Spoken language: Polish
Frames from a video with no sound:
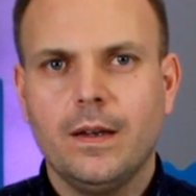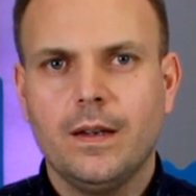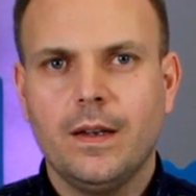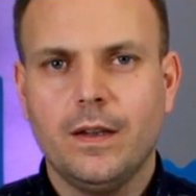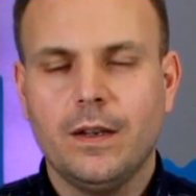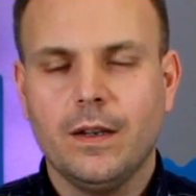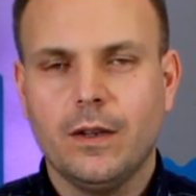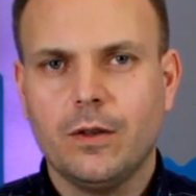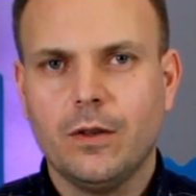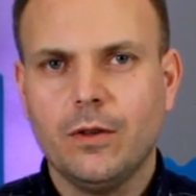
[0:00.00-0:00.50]

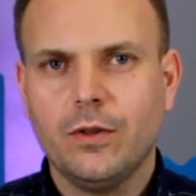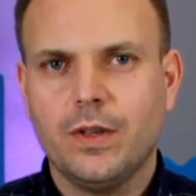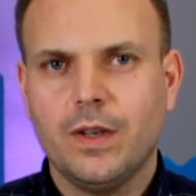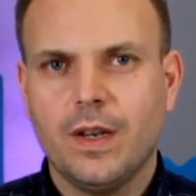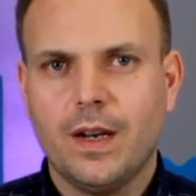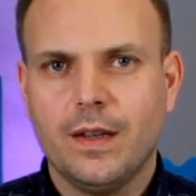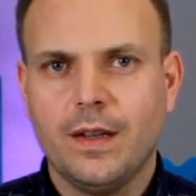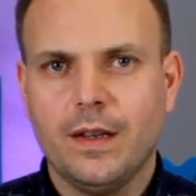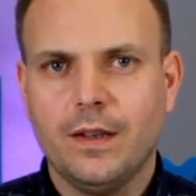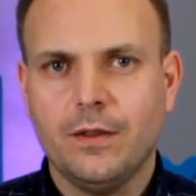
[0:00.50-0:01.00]
Kiedy ktoś
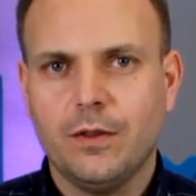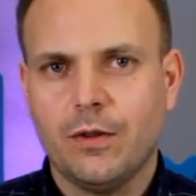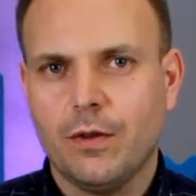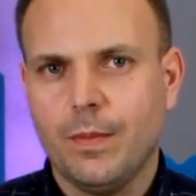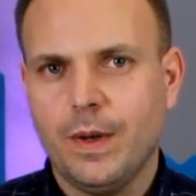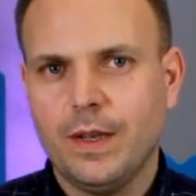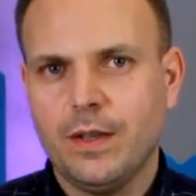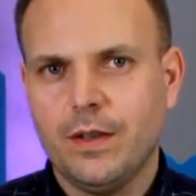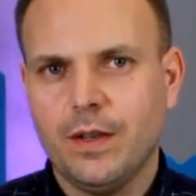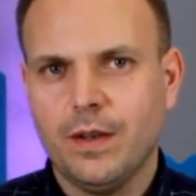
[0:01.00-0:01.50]
gra na
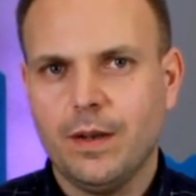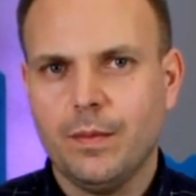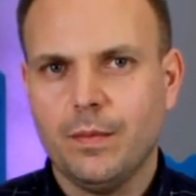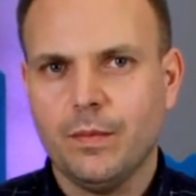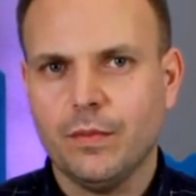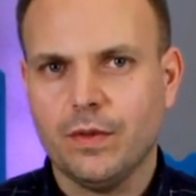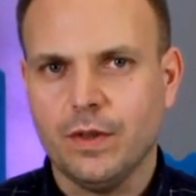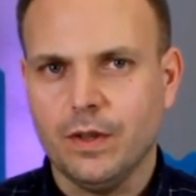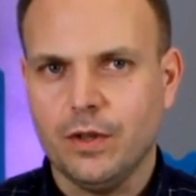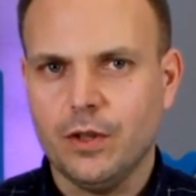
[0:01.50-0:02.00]
instrumencie
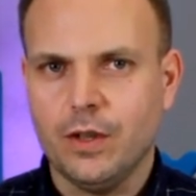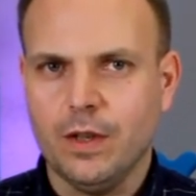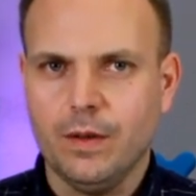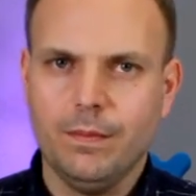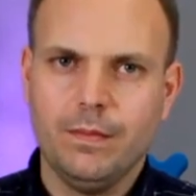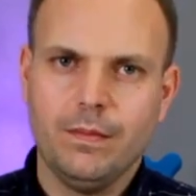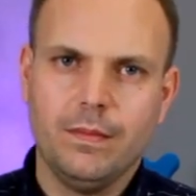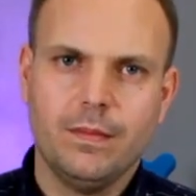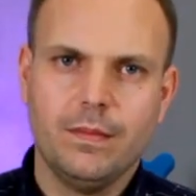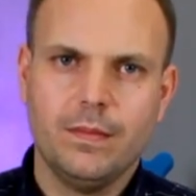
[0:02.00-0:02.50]

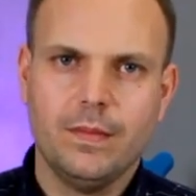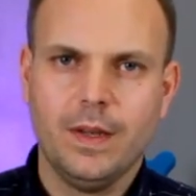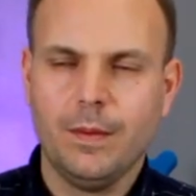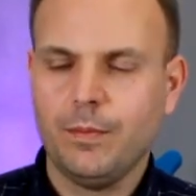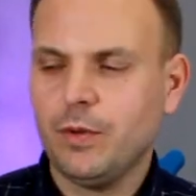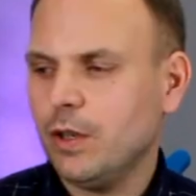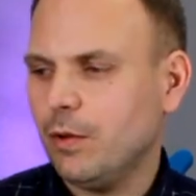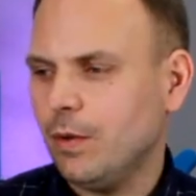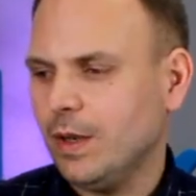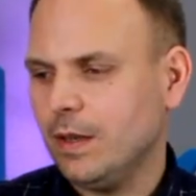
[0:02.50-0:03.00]
muzycznym, na
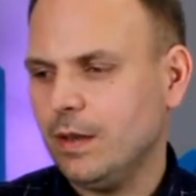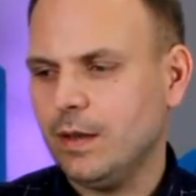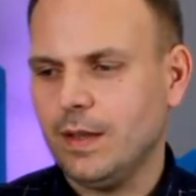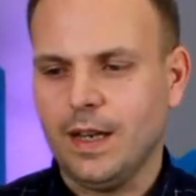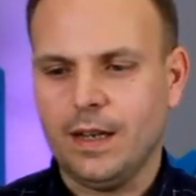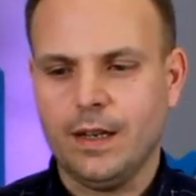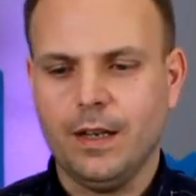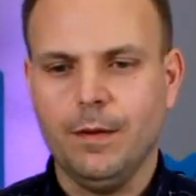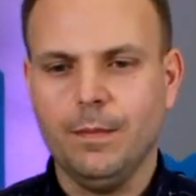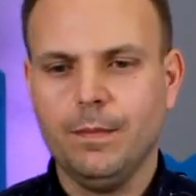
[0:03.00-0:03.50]
przykład
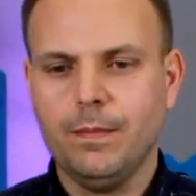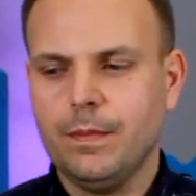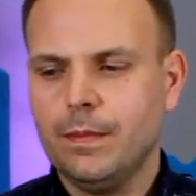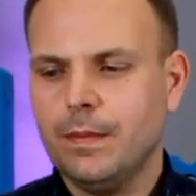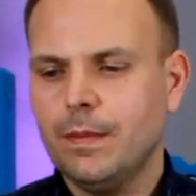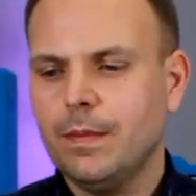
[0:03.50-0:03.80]
takim,